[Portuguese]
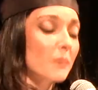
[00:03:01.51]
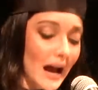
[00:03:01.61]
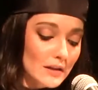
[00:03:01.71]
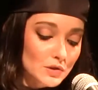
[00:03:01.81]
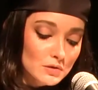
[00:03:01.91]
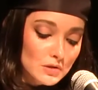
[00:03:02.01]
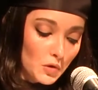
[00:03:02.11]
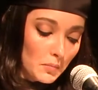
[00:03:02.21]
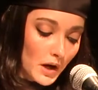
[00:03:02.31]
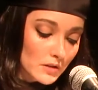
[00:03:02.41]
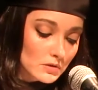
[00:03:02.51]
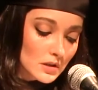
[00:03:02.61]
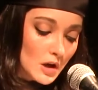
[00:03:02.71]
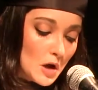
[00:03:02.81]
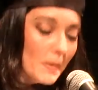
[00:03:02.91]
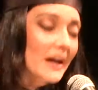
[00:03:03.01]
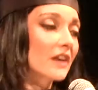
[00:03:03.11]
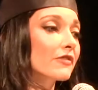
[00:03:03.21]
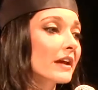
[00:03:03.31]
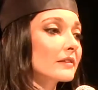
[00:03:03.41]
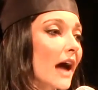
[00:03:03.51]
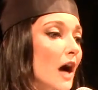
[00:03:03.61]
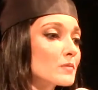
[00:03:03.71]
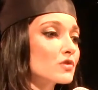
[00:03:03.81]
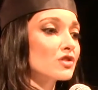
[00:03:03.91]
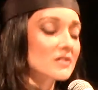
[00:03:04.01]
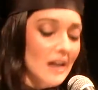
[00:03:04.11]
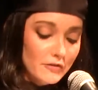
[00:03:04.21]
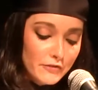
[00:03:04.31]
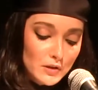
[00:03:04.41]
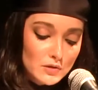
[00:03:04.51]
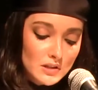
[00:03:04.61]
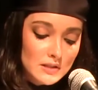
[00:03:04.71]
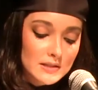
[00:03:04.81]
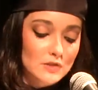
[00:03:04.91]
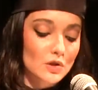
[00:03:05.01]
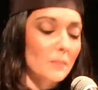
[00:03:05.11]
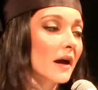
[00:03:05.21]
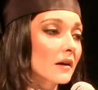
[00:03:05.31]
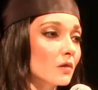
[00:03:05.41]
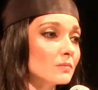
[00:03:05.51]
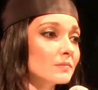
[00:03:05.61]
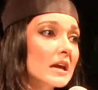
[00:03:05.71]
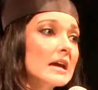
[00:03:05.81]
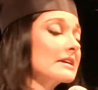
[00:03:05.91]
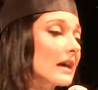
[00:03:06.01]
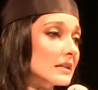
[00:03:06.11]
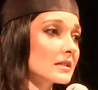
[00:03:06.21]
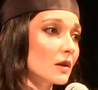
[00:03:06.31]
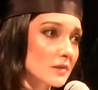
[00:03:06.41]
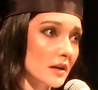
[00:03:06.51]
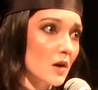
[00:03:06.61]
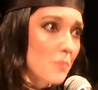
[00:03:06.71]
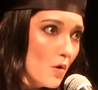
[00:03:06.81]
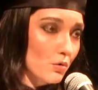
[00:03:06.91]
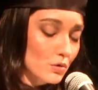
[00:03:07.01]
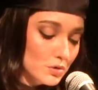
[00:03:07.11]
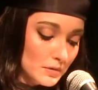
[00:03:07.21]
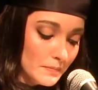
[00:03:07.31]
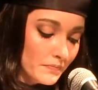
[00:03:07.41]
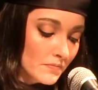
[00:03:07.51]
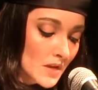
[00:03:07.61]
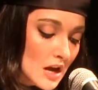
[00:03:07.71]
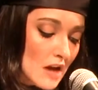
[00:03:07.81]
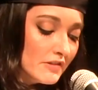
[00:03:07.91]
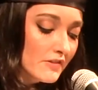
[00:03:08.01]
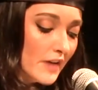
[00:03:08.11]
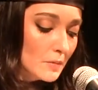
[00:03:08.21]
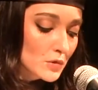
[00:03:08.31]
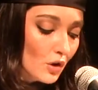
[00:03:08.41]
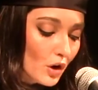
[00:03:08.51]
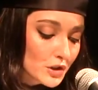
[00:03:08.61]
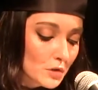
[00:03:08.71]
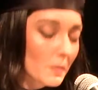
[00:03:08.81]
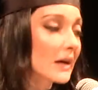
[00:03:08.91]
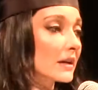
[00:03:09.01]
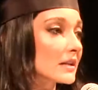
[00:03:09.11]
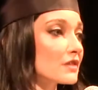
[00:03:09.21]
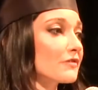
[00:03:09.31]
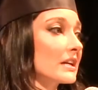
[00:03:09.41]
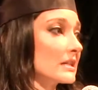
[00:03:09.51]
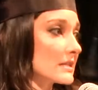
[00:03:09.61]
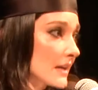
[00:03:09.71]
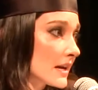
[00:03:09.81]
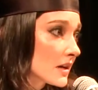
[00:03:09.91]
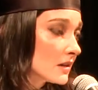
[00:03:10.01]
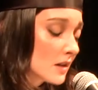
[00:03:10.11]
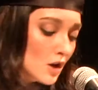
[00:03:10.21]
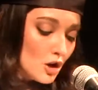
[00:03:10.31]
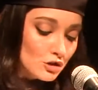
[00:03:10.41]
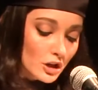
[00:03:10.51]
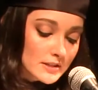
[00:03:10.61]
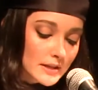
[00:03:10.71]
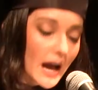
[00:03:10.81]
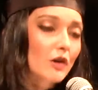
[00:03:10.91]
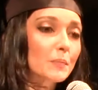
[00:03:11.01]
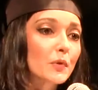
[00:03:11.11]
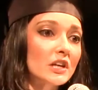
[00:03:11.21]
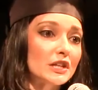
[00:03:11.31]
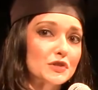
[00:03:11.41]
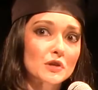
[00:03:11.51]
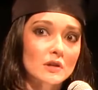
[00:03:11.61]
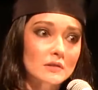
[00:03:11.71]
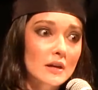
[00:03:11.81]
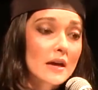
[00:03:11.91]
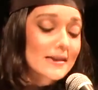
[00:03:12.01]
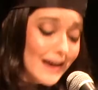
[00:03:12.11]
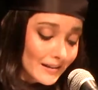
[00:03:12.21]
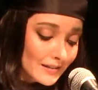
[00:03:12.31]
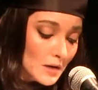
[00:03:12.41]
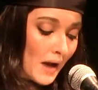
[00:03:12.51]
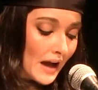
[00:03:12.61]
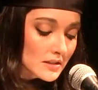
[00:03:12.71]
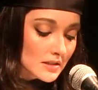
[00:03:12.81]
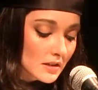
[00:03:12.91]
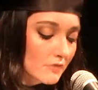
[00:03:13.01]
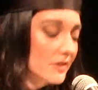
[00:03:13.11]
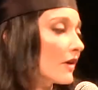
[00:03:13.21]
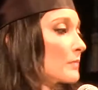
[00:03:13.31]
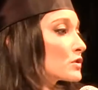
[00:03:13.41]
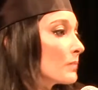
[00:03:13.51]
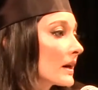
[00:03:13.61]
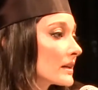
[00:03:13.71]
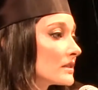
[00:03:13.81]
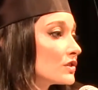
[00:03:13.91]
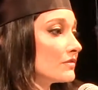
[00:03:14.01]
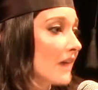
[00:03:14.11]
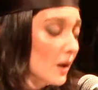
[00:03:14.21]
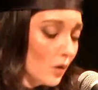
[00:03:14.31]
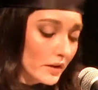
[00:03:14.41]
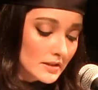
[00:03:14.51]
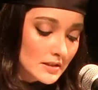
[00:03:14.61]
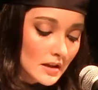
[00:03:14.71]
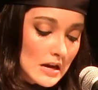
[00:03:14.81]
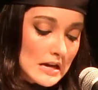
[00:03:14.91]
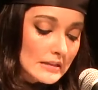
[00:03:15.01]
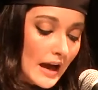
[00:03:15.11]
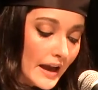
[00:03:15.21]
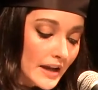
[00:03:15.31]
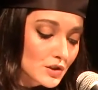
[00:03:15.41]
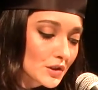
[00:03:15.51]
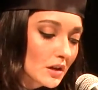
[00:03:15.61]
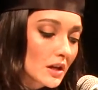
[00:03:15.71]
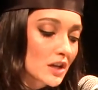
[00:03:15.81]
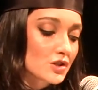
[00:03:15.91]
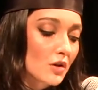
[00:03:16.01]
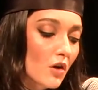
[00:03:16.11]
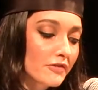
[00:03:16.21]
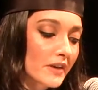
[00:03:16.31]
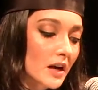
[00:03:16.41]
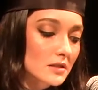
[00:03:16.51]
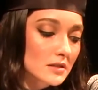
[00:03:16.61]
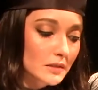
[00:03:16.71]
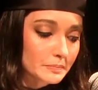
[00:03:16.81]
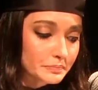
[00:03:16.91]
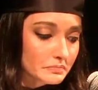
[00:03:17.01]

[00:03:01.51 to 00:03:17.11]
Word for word: práticos e humanos para enfrentarmos os desafios que se assomarão, e eles não serão poucos. Vivemos hoje uma crise financeira, social e política, e ainda mais, vivemos uma crise de valores, da ética e de confiança